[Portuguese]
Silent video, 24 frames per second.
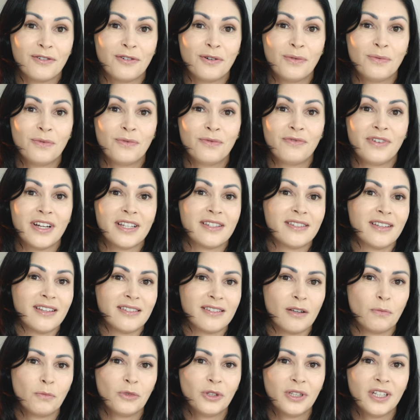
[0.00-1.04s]
como vai ser
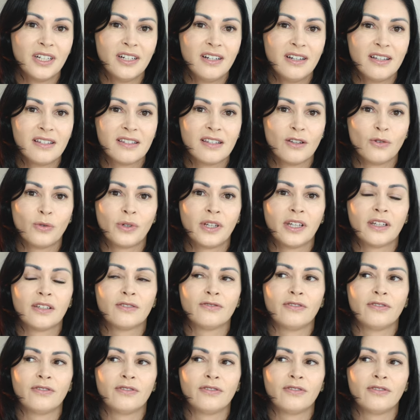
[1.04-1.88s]
essa mudança, o que, que